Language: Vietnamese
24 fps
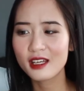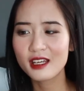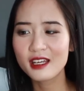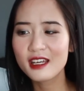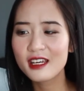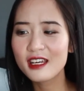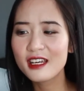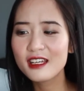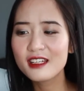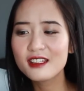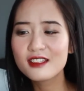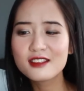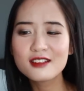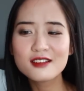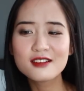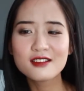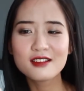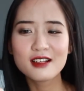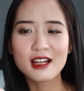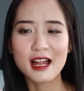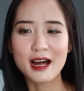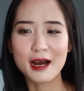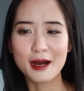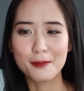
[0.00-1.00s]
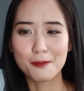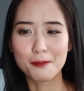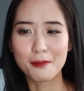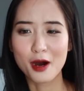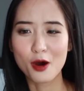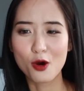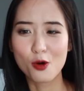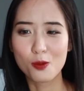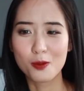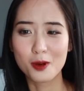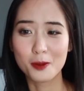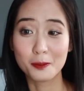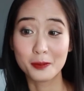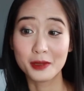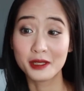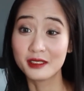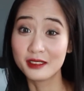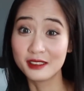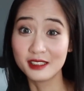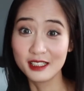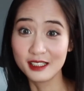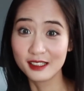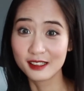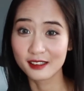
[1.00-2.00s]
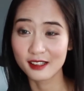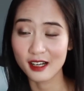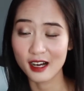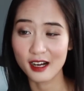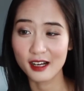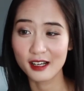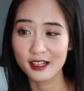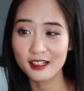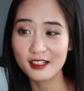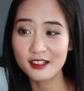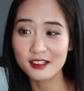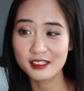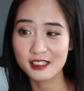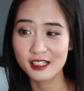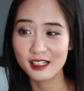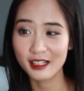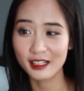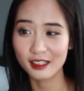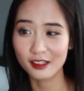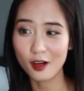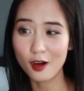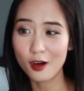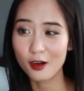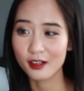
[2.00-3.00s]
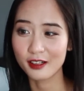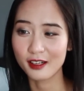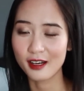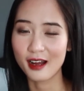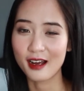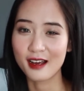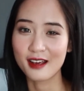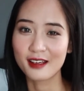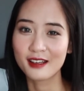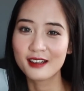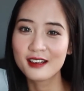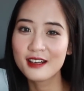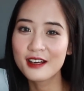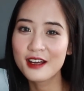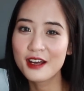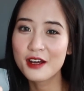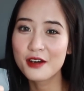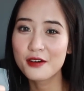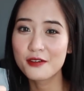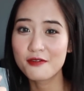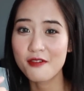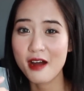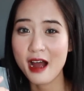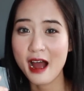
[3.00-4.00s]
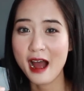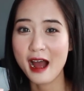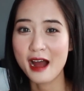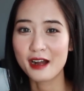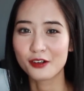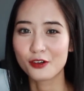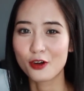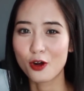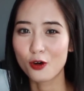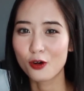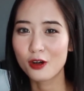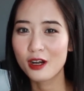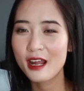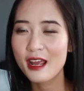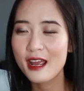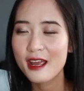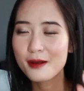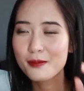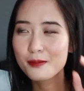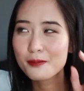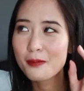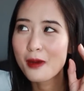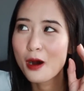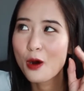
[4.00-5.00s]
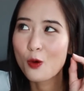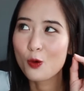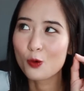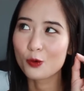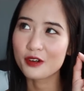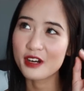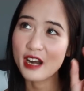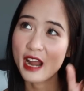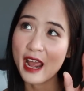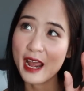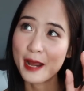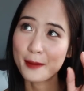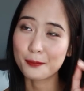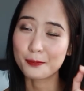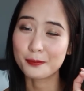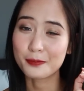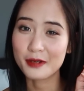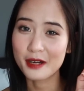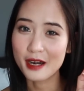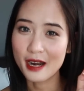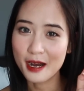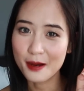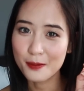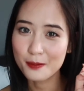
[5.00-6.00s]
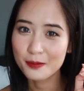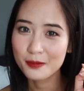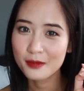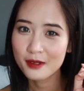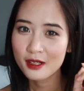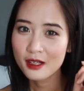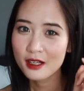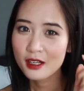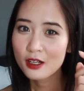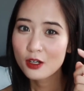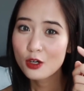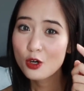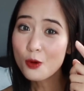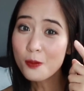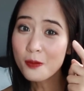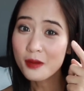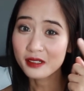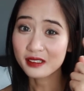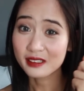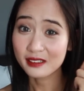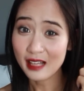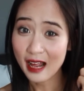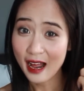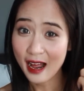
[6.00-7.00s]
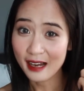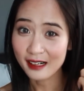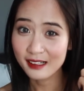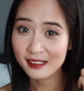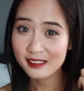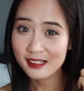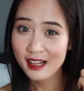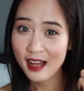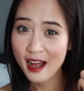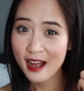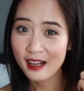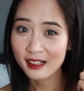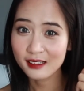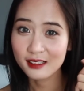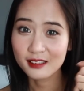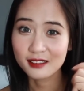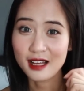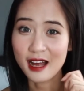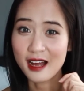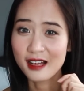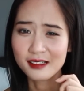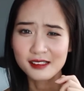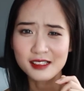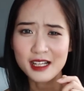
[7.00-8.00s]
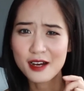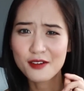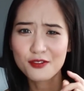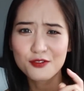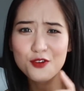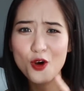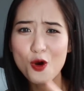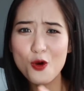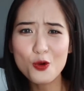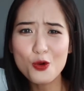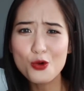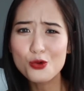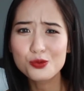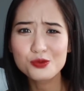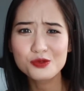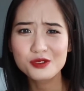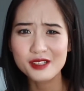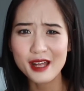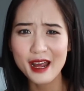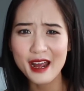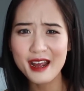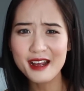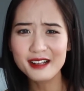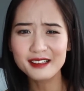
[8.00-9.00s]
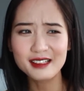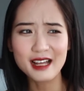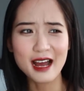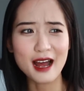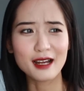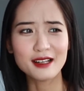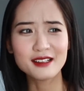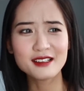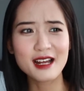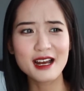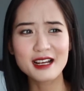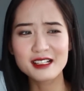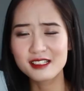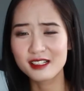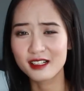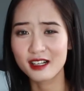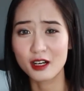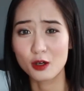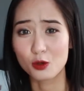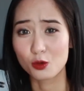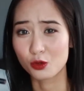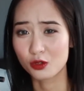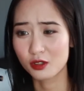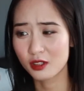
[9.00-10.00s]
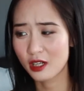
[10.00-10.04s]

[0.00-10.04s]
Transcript: y như là màu mà mình nhìn thấy ở trên cái thỏi này. Và nó lên màu đẹp đậm. Lúc mà tán ra thì tán ra vô cùng dễ, tán ra chỉ kiểu